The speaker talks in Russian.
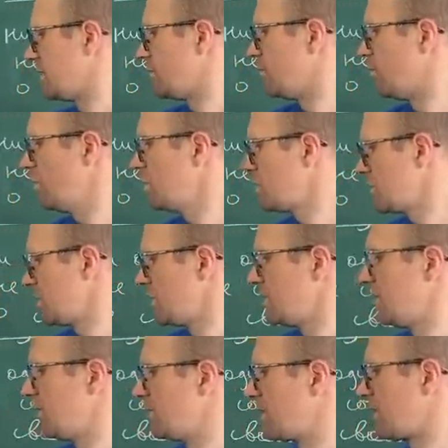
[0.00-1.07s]
больше
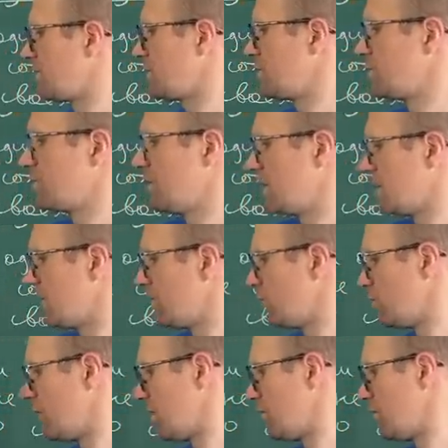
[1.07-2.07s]
либо равно 0,1,